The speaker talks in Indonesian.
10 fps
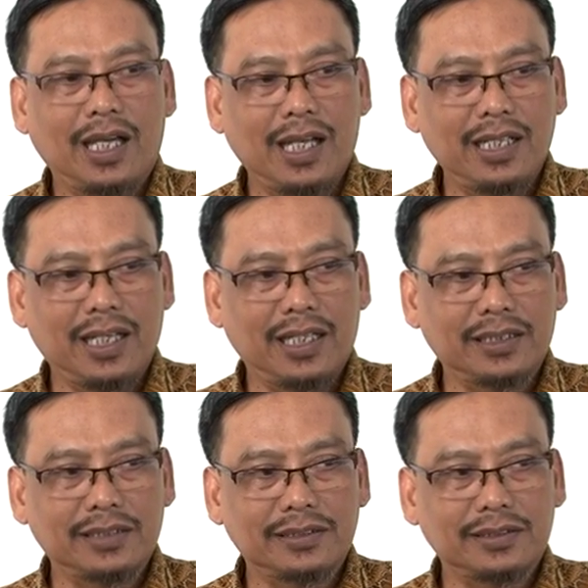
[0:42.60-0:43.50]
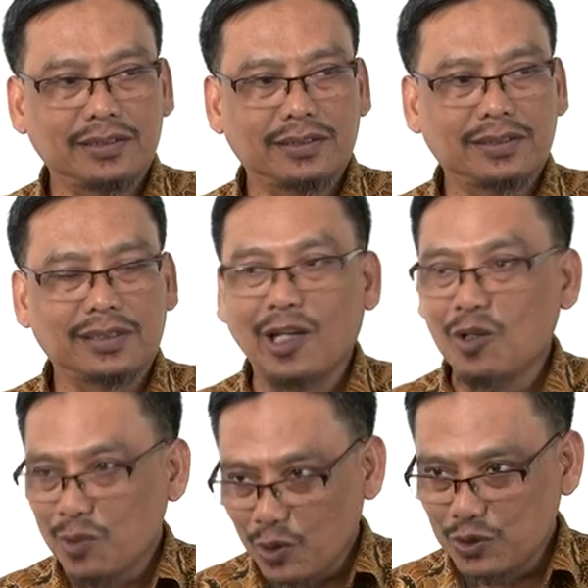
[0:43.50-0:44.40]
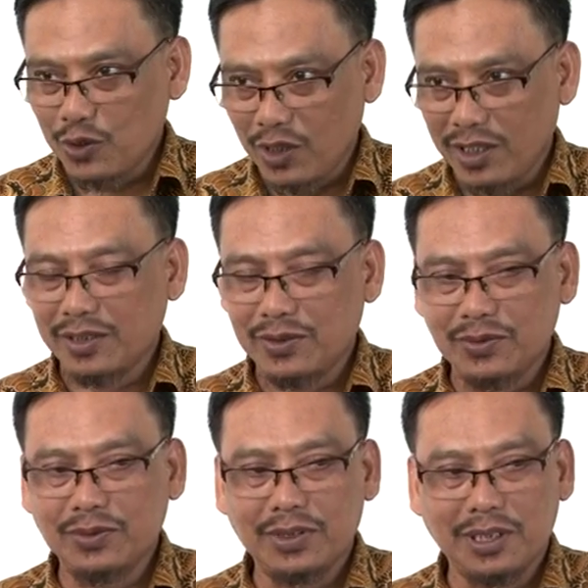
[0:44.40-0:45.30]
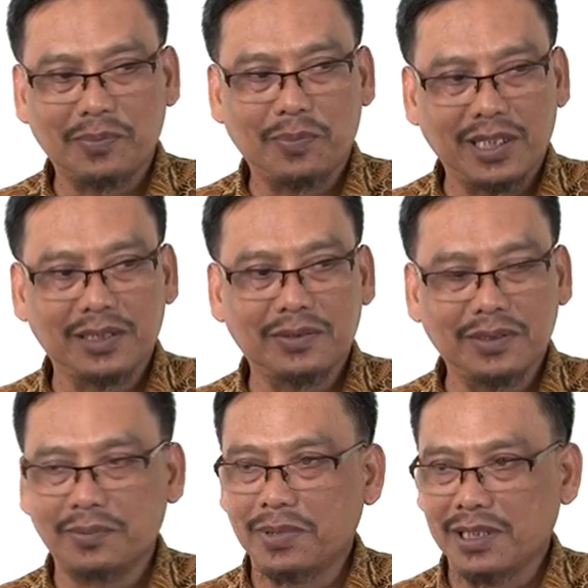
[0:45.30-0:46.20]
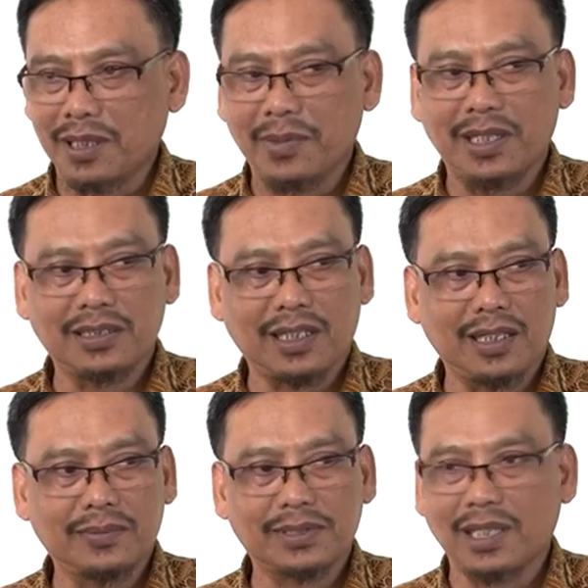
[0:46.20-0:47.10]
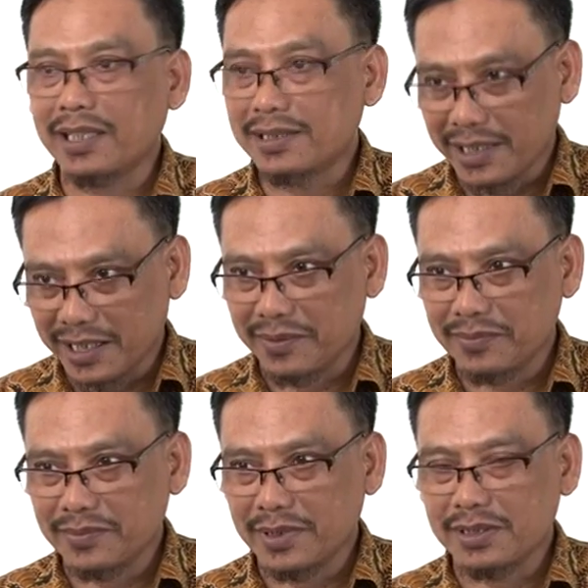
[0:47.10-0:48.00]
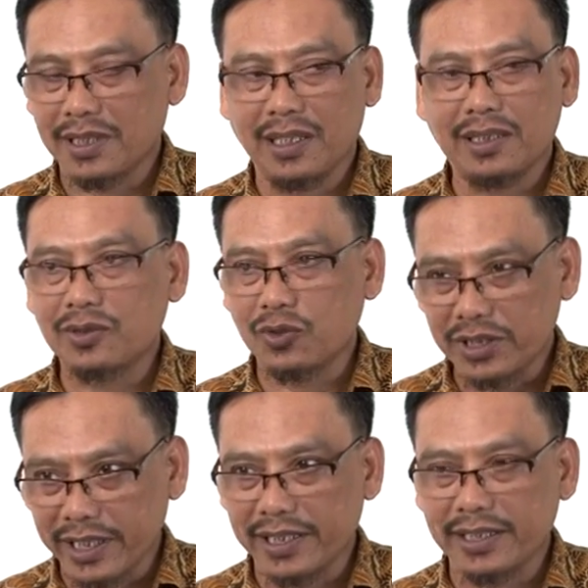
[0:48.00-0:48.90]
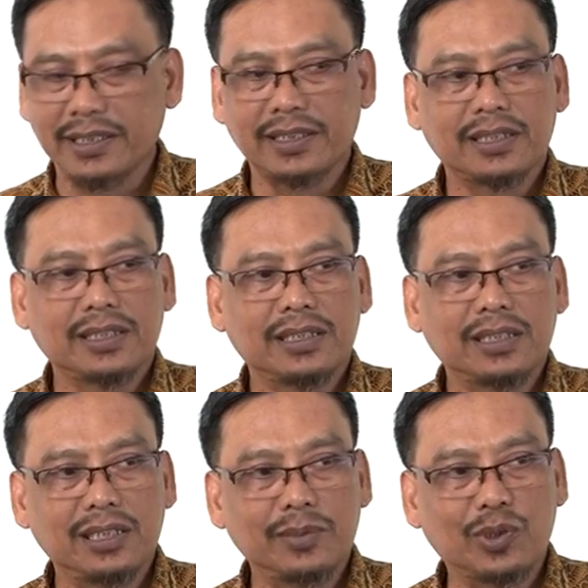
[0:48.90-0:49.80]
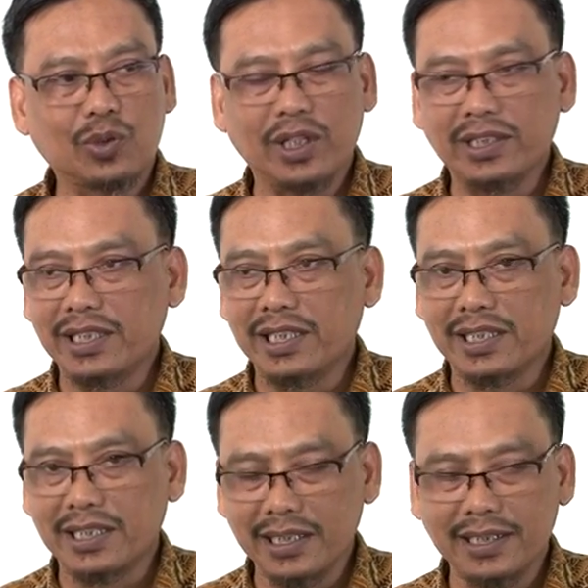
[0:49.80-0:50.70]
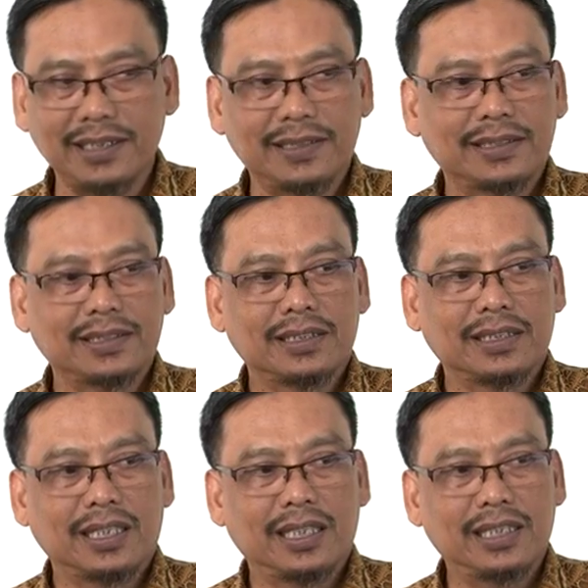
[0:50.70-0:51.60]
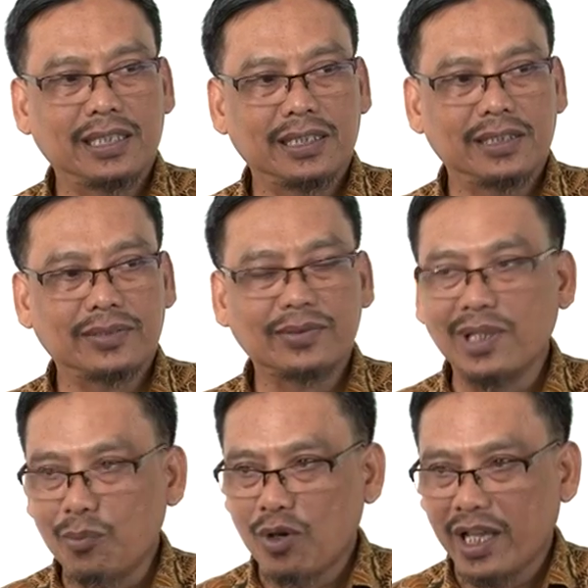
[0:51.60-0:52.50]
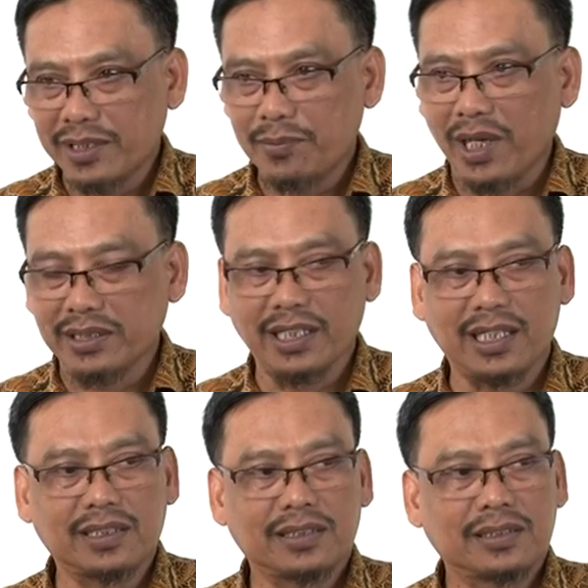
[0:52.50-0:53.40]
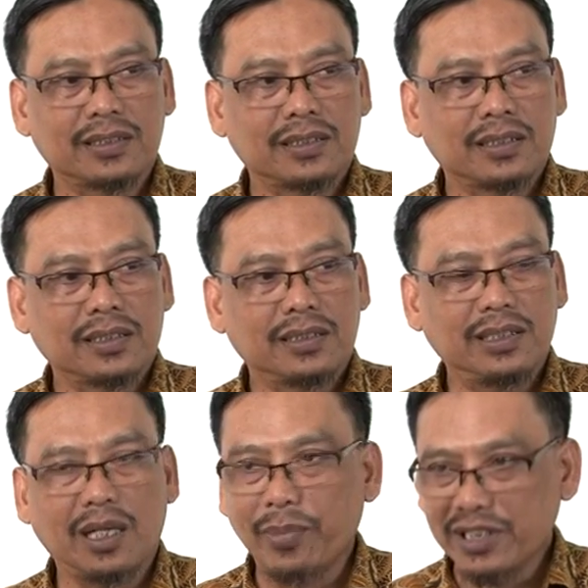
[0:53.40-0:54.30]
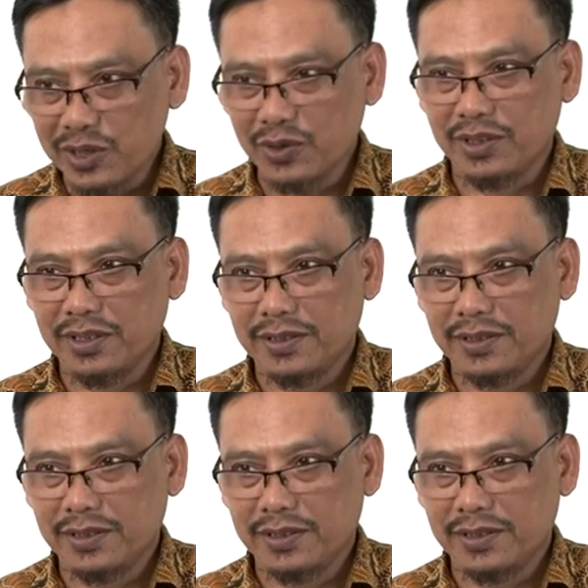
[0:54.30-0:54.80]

Hal yang selalu menonjol itu ke depan itu yang pertama adalah masalah SDM, masalah dosen. Di perguruan tinggi negeri ini sudah mulai banyak yang pensiun.